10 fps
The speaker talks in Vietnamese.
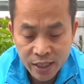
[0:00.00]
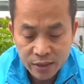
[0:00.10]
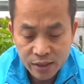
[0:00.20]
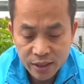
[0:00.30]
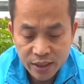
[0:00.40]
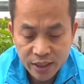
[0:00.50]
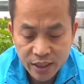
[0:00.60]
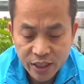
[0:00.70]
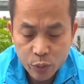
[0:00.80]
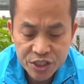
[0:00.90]
thường thì à,
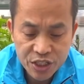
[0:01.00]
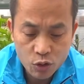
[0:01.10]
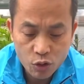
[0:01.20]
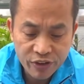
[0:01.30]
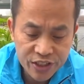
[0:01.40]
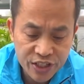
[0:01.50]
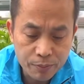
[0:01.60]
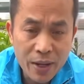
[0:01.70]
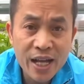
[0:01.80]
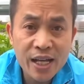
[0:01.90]
cái quy trình của nó phát triển
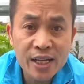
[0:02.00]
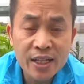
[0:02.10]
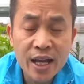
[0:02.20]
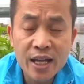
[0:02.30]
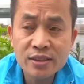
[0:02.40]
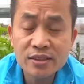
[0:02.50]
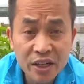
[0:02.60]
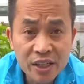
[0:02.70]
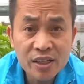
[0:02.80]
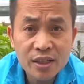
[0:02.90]
3 tháng rưỡi
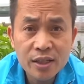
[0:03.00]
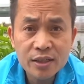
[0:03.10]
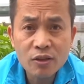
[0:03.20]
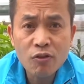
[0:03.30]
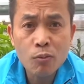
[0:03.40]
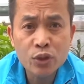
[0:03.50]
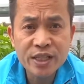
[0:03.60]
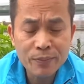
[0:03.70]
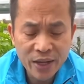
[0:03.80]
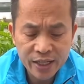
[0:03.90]
trong vòng
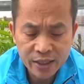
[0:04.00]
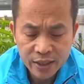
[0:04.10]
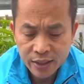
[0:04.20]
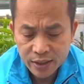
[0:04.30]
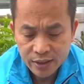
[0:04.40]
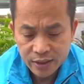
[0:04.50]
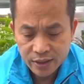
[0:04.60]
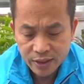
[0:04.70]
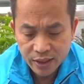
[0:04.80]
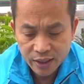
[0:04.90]
100 ngày
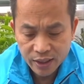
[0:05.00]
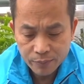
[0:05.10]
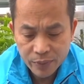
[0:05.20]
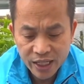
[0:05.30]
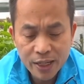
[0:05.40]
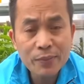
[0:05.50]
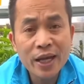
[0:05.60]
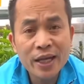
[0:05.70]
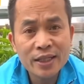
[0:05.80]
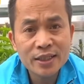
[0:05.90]
thì à, 15
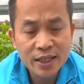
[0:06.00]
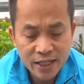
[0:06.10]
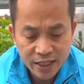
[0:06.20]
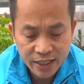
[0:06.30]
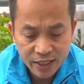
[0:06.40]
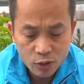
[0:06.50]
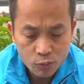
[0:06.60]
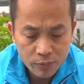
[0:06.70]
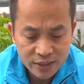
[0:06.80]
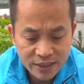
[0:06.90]
ngày là cái
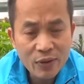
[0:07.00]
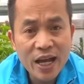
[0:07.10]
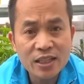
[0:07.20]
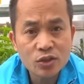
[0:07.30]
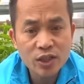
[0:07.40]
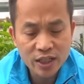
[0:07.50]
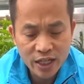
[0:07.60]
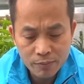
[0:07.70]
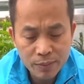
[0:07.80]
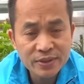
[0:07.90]
lúc mà gieo hạt cho đến
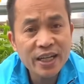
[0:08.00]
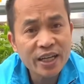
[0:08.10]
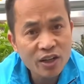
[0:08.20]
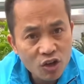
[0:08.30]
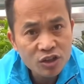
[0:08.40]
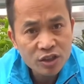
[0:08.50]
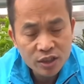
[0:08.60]
nảy mầm ra cây con